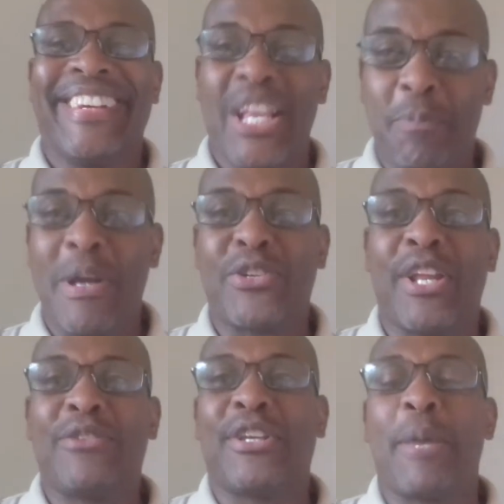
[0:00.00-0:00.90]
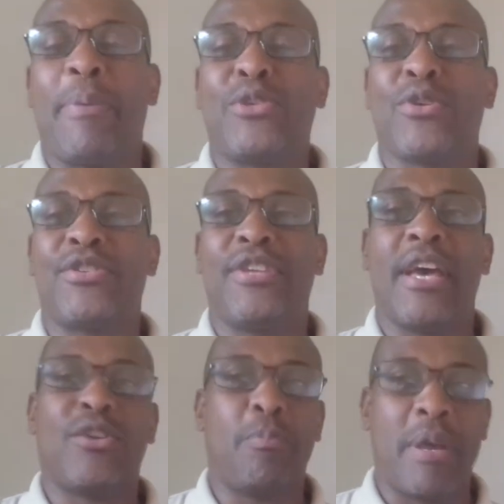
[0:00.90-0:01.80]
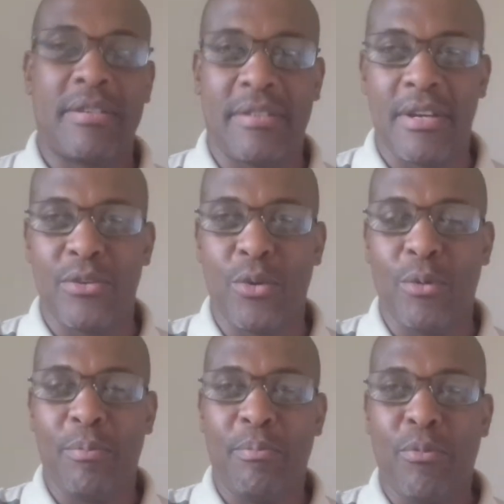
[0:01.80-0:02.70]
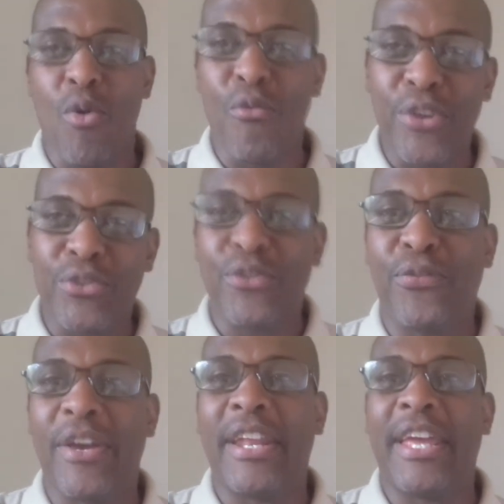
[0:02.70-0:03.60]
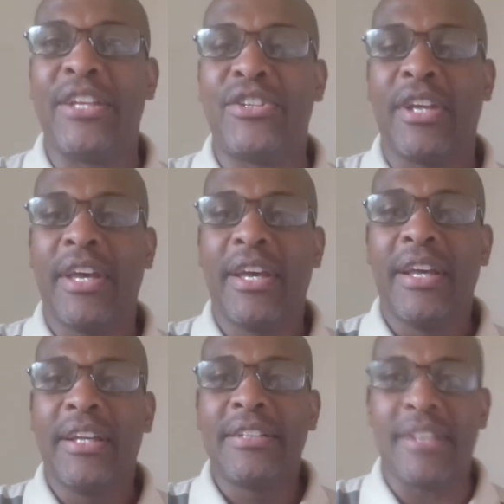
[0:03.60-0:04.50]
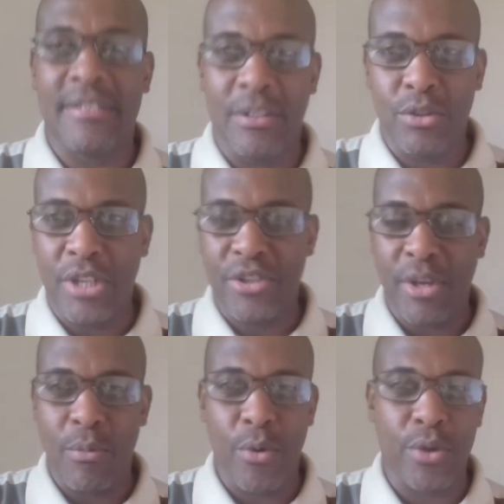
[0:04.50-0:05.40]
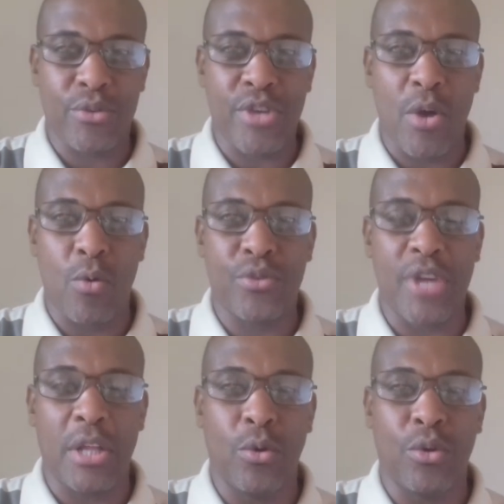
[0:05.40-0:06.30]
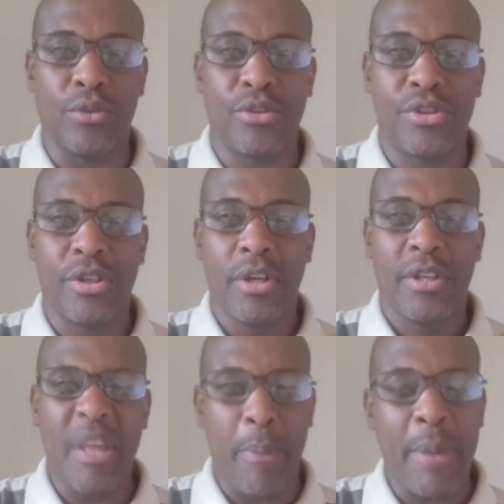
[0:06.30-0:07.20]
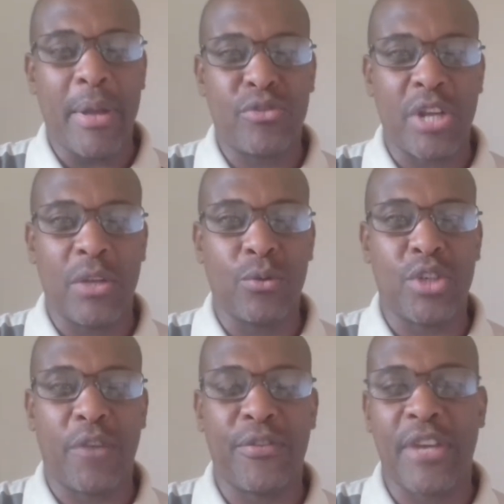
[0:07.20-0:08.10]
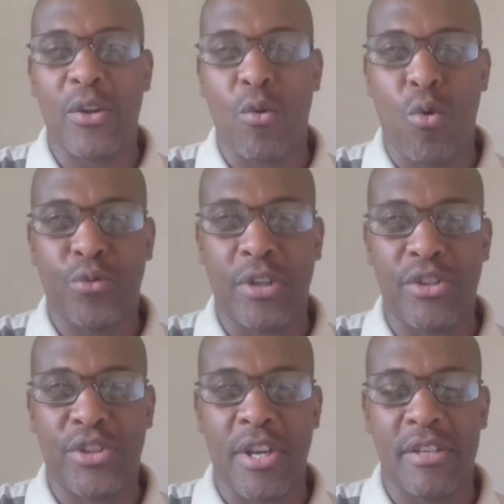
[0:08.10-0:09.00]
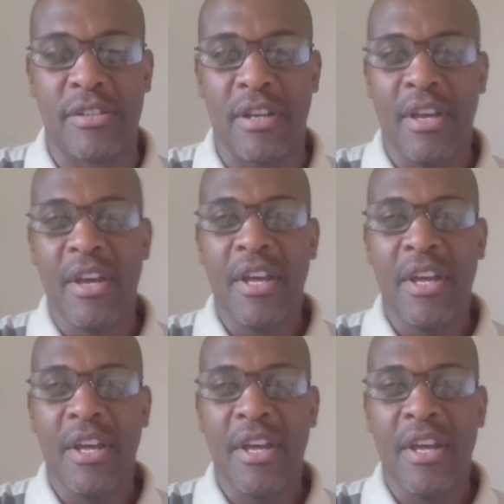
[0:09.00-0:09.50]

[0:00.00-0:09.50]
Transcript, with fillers: Graças para os queridos aqui, Pastor Sérgio, passando com um vídeo diferente, trazendo os testemunhos de alguns alunos, depoimentos de alunos que fizeram o curso à distância,